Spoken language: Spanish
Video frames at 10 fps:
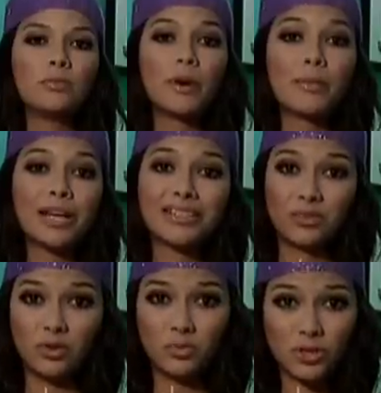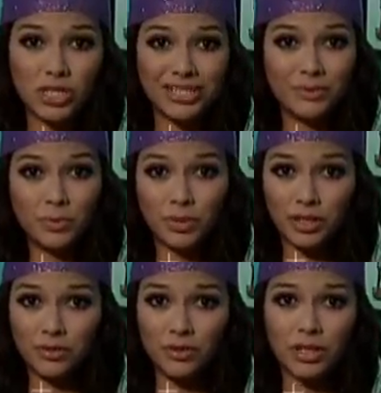Bárbara se enojó muchísimo
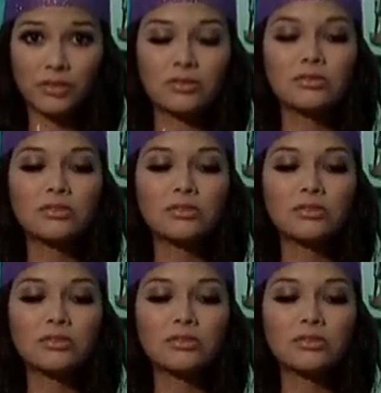porque no ganó.